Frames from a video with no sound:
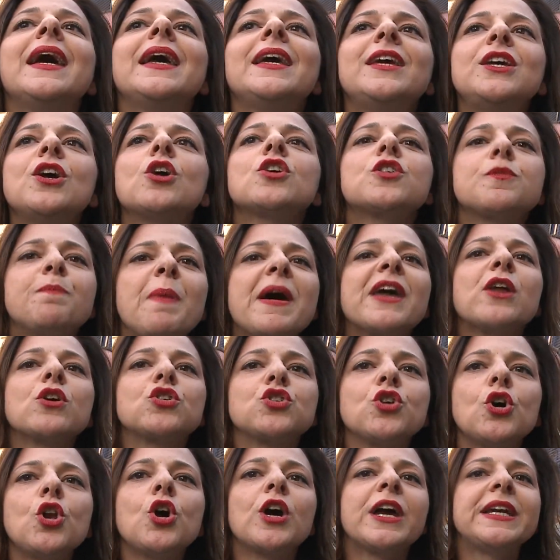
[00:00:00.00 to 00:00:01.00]
Io spero
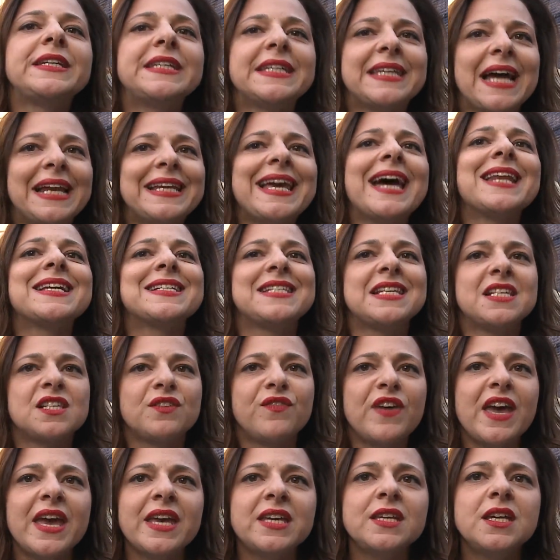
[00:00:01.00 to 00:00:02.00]
solo che gli italiani si
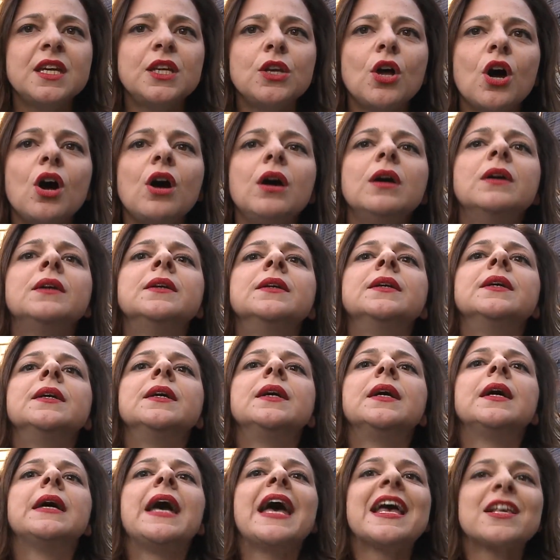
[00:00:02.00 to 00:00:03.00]
sveglino
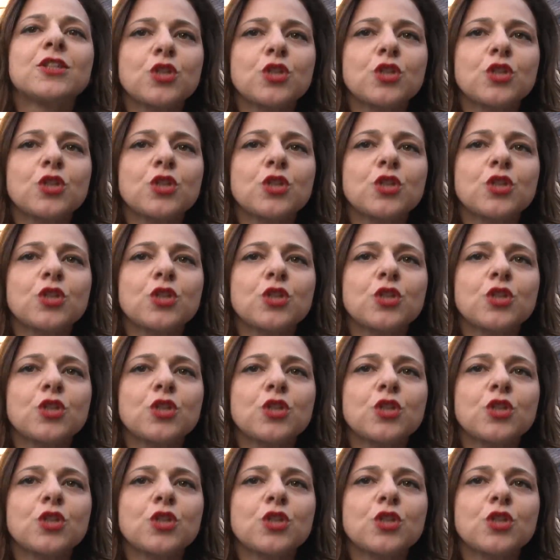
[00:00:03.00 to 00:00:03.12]
e